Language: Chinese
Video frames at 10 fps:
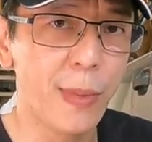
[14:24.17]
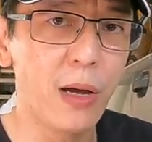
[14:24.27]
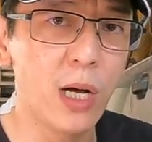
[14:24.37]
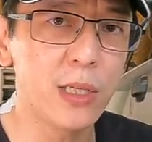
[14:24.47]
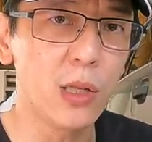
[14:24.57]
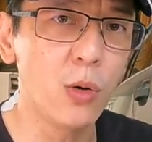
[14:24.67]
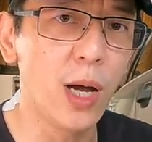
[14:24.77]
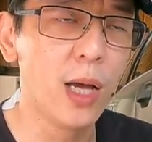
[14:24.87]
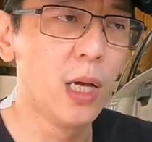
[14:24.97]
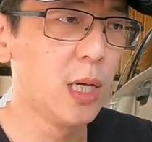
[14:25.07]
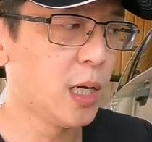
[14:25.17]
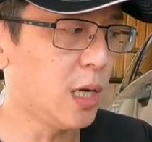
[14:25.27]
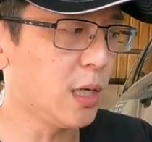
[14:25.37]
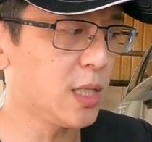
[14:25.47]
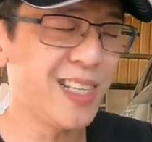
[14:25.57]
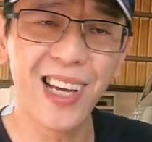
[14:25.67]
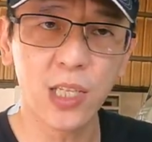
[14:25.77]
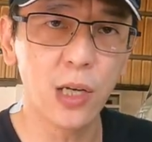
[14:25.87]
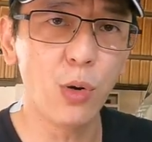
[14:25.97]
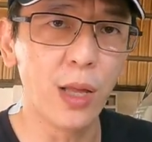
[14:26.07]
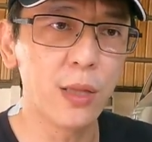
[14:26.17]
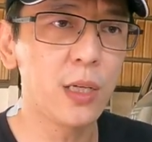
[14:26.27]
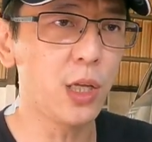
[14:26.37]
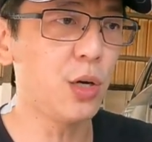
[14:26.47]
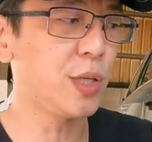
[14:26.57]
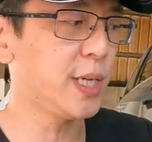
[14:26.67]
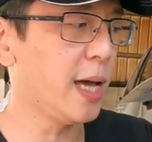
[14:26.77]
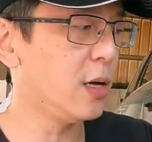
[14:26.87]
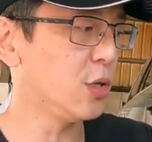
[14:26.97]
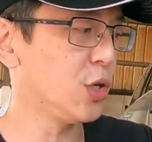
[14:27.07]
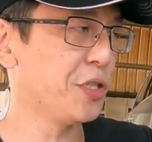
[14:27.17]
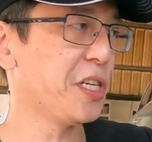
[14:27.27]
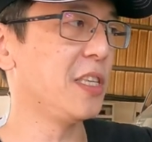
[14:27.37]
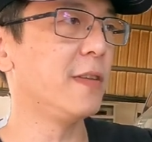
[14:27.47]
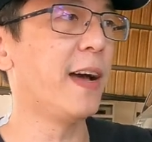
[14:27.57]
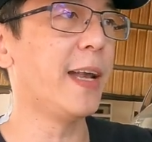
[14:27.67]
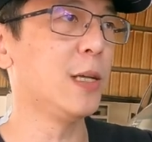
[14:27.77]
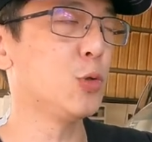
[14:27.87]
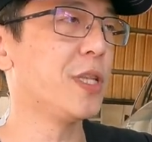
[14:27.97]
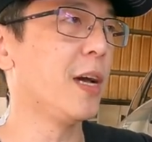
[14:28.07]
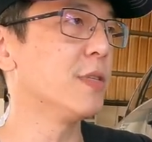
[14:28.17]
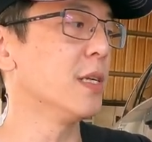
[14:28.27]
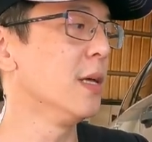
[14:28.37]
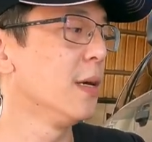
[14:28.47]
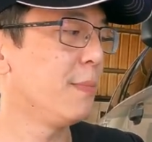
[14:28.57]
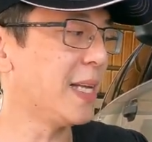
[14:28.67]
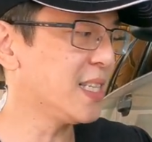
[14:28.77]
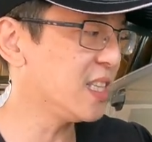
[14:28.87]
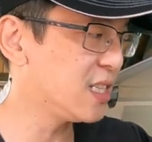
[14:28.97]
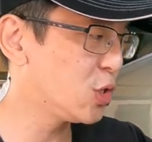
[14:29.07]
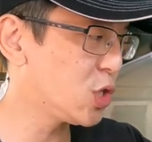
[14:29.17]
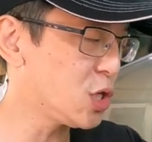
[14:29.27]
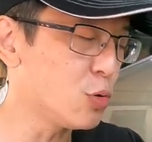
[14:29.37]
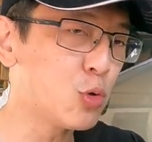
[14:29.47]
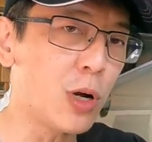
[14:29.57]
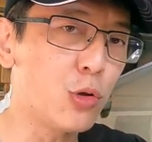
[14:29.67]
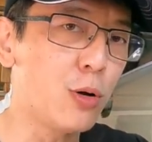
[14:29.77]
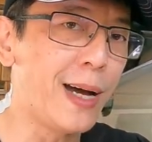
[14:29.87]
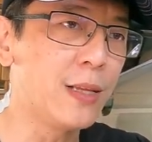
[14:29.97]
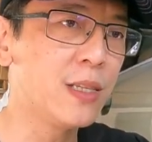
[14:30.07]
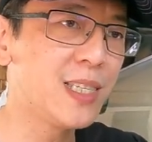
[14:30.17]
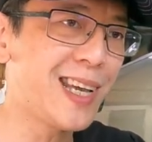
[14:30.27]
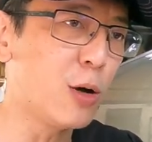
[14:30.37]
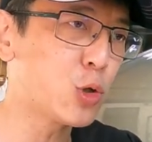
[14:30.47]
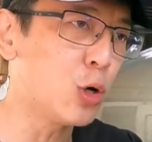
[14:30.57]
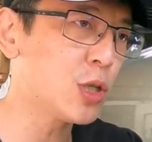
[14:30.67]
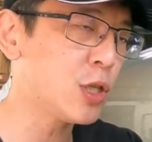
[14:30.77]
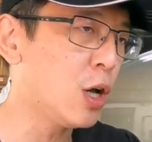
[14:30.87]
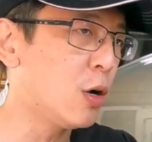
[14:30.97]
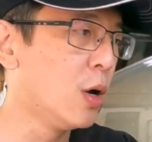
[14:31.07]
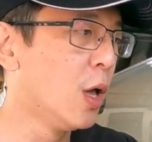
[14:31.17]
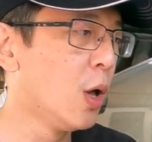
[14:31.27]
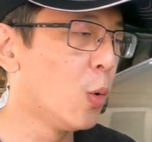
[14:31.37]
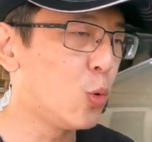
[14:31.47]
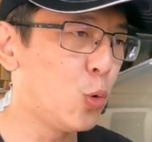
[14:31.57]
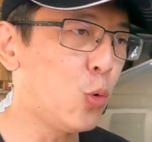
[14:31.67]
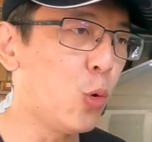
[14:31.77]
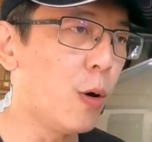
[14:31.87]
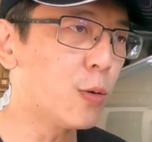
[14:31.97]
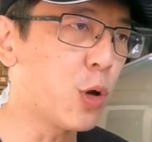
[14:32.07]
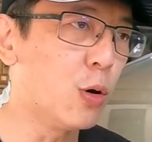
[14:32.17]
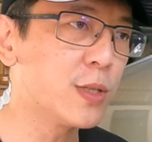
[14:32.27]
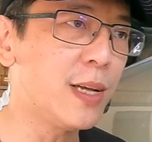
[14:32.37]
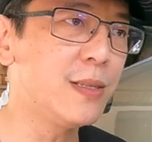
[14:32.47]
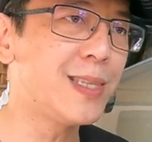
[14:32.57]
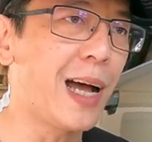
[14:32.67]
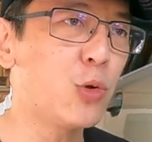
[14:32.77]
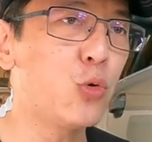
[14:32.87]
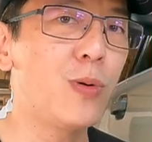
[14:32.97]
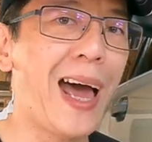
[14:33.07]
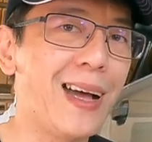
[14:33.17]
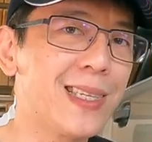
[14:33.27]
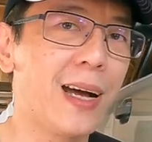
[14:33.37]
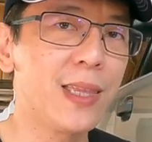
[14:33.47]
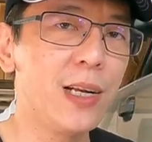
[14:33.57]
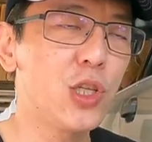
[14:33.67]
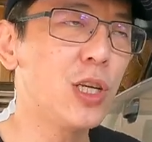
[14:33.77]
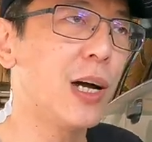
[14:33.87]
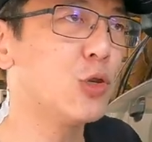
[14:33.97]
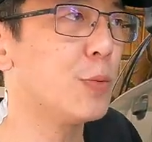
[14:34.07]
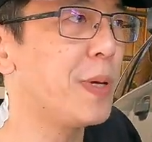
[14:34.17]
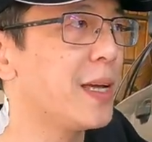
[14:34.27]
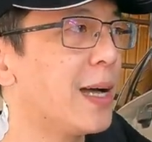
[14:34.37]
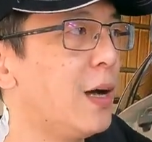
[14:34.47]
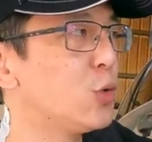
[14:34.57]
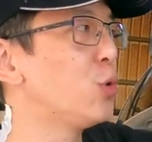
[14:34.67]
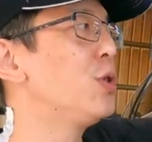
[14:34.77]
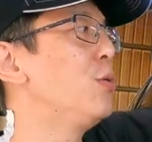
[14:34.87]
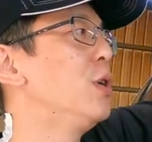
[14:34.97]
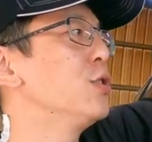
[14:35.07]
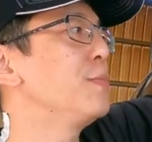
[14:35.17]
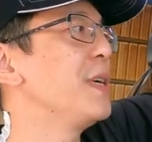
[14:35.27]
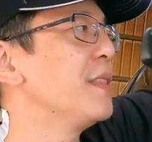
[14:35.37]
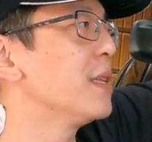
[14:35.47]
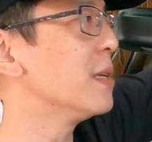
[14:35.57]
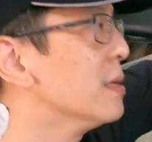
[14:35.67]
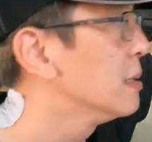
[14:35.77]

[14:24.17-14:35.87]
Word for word: 麦花臣的话，呃，其他车款也都一样哦，从这个地方来做调整。把这个齿轮状的托盘敲松之后。如果筒灯长度拉长，它的车高就变高；缩短的话就变低。